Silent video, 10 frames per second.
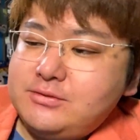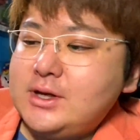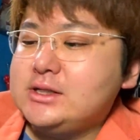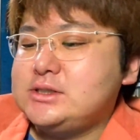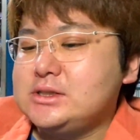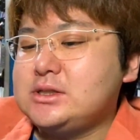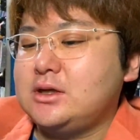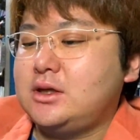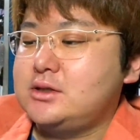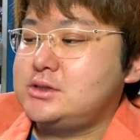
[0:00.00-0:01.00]
ギュアって安かっ
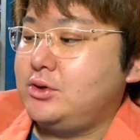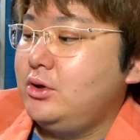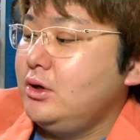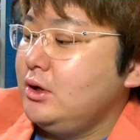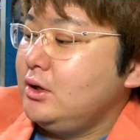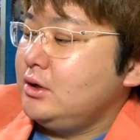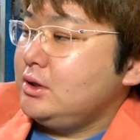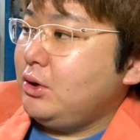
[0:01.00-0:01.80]
たんですよ。で、